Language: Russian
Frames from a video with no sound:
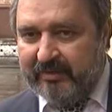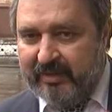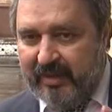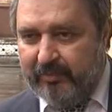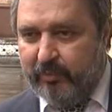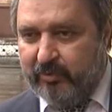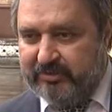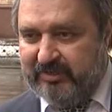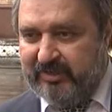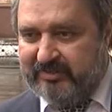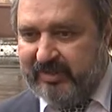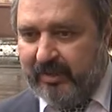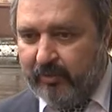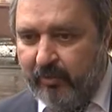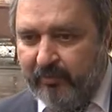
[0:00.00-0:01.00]
дай бог ей
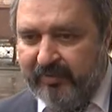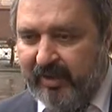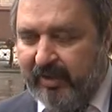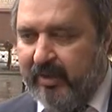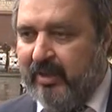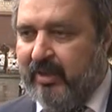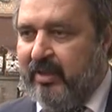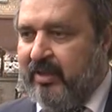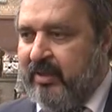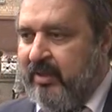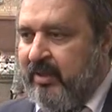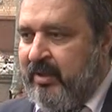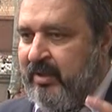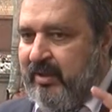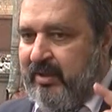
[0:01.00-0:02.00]
здоровья,
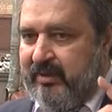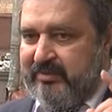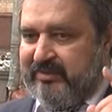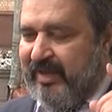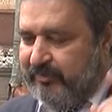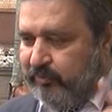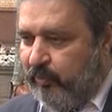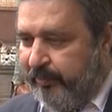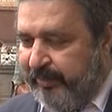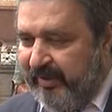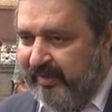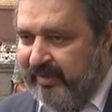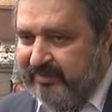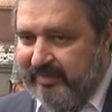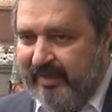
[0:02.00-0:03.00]
э,
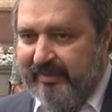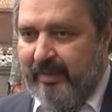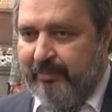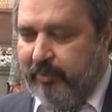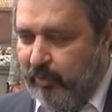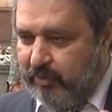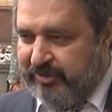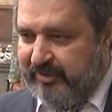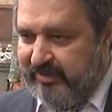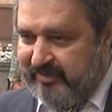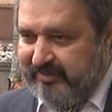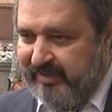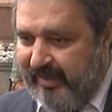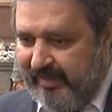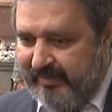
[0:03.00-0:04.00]
заступилась, она
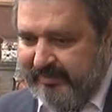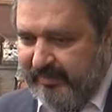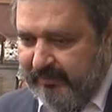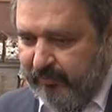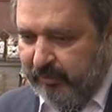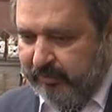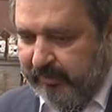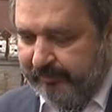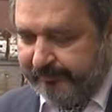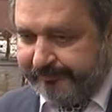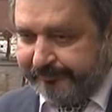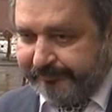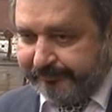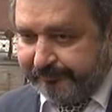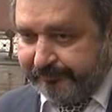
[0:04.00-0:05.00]
бросилась на этих вот
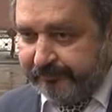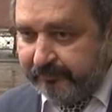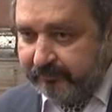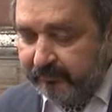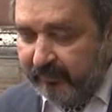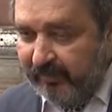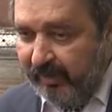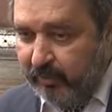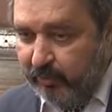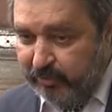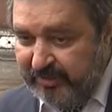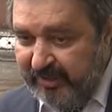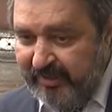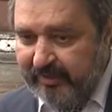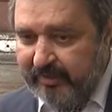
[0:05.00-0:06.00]

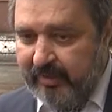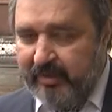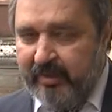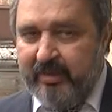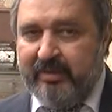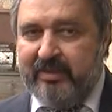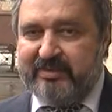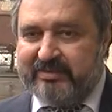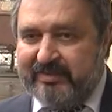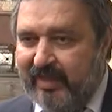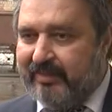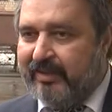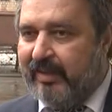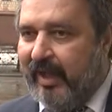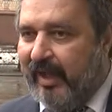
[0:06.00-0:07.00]
людей и
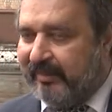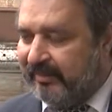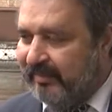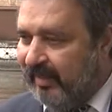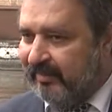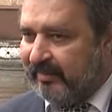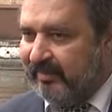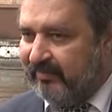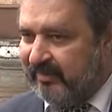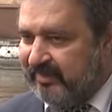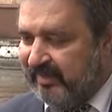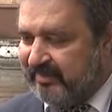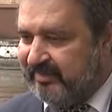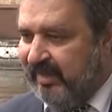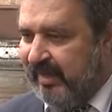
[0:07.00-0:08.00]
стала отталкивать
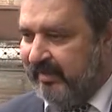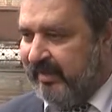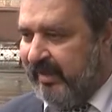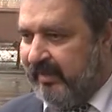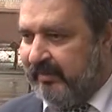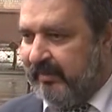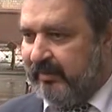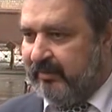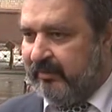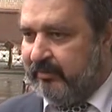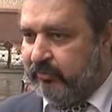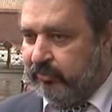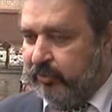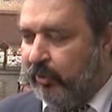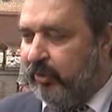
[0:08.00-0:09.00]
отца океана.
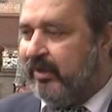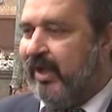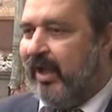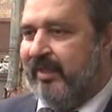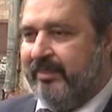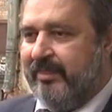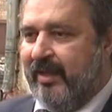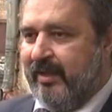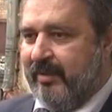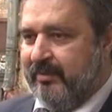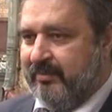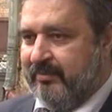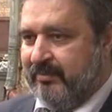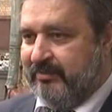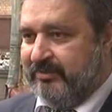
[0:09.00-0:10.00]
Только одна
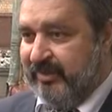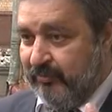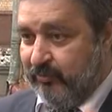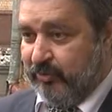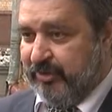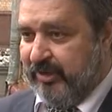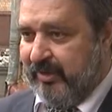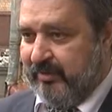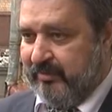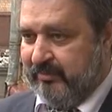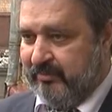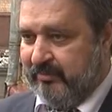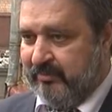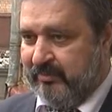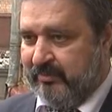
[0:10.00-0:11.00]
девушка.
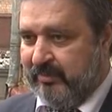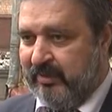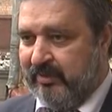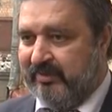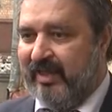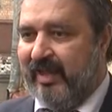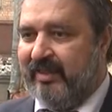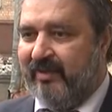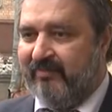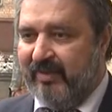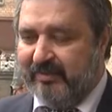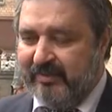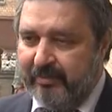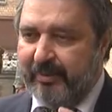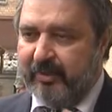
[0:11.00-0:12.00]
Дала
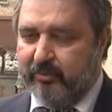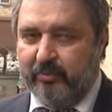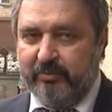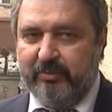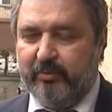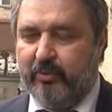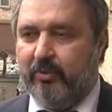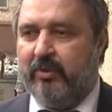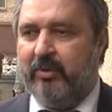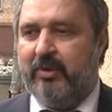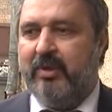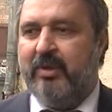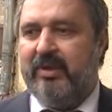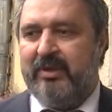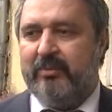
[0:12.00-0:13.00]
воды, потом ему,
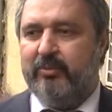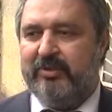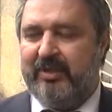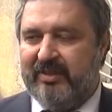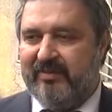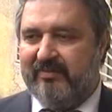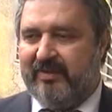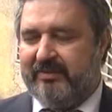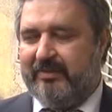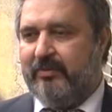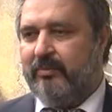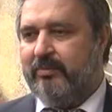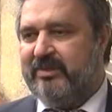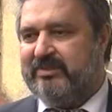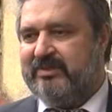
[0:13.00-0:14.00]
ему дала воды
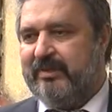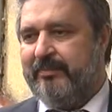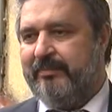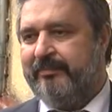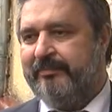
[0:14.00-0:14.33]
умыться.